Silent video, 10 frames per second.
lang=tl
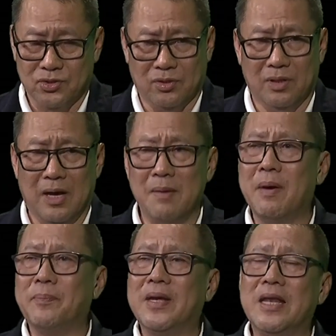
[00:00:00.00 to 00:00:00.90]
So, I'm
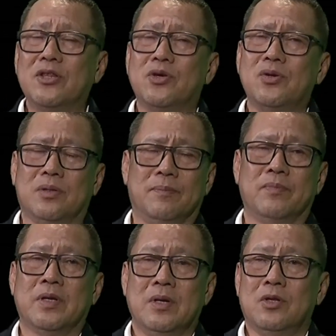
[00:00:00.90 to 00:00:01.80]
appealing to you
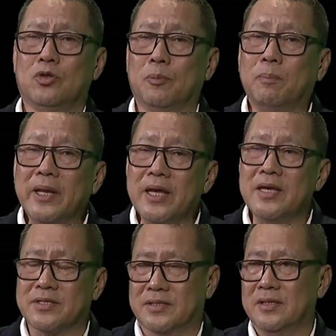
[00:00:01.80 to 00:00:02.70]
to
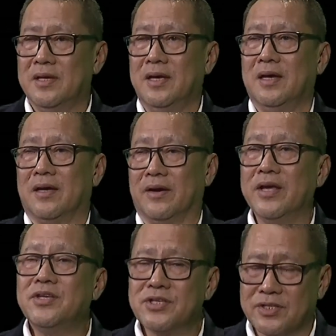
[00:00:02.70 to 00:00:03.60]
please
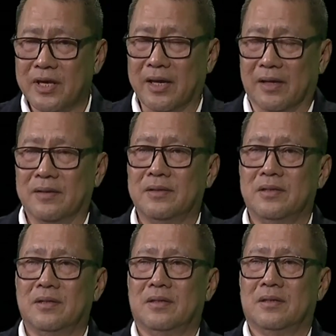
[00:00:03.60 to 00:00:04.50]
register
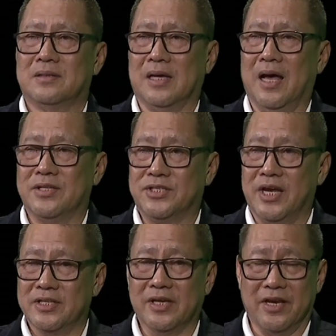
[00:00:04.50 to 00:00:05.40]
sa
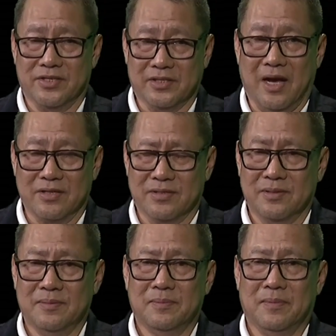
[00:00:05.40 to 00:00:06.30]
GSIS Touch
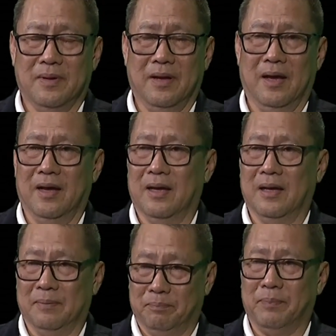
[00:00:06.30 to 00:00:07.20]

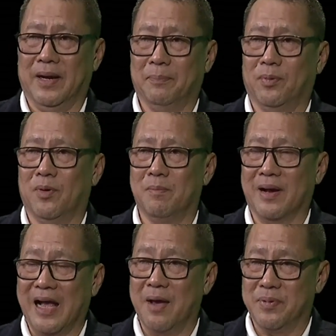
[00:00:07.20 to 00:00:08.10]
uh, para po
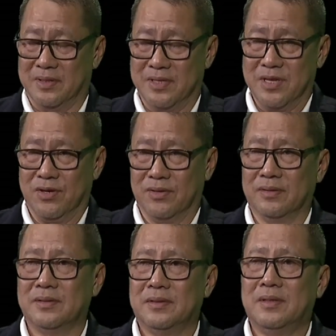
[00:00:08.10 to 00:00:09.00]
magamit ninyo.
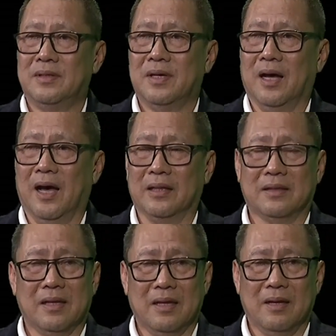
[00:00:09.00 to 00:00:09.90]
At
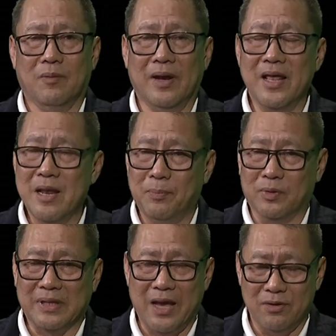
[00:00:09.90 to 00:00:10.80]
wala na po
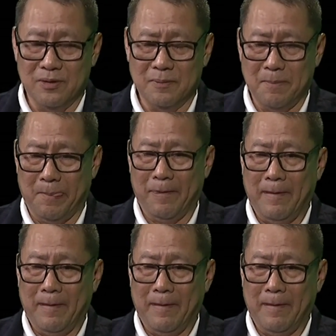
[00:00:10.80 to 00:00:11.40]
tayong